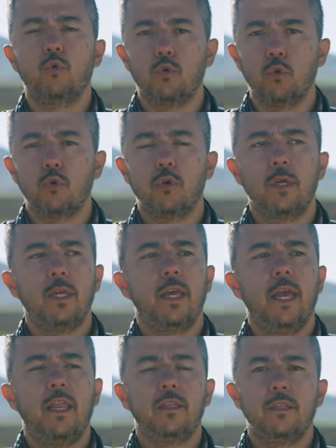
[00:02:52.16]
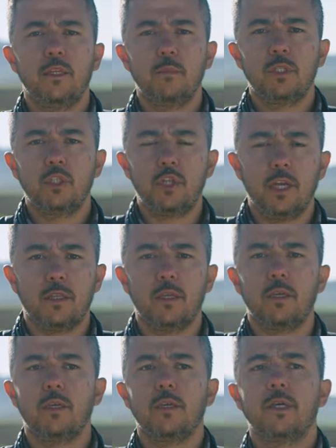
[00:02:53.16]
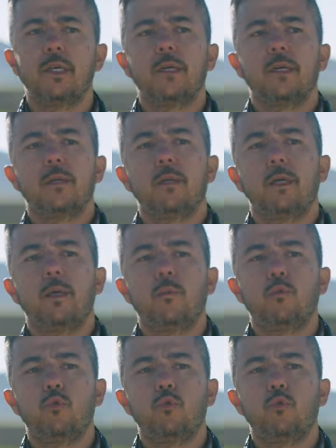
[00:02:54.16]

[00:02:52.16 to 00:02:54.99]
kurduk. Elektriğimizi çektik. Ee,